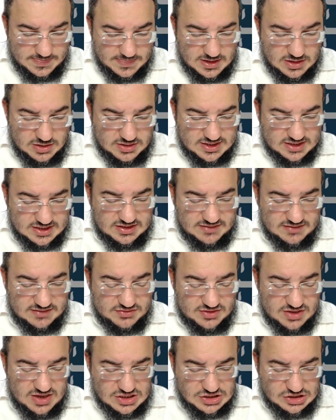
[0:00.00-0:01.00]
Alors,
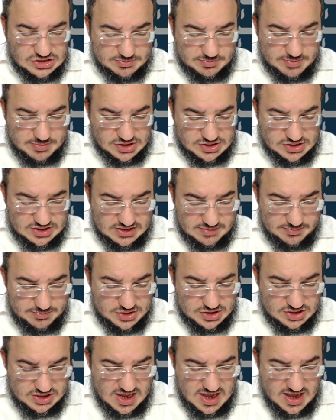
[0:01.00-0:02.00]
Katav
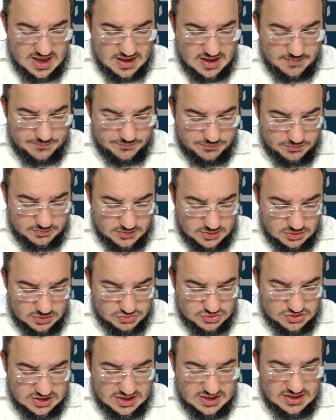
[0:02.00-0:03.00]
Bishla le
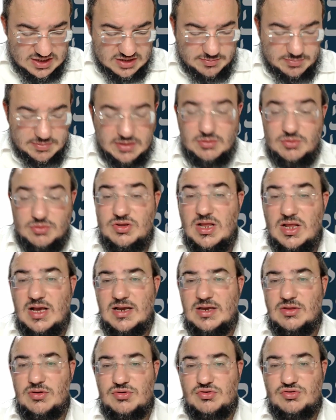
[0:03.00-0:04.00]
Shla, il explique. Le Shla
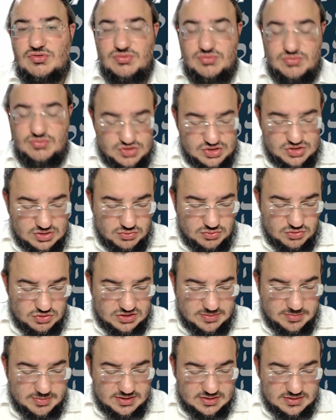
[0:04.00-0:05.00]
Kadosh,
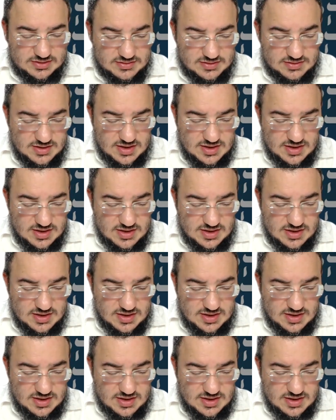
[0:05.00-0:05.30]
Shneluchot Abrit.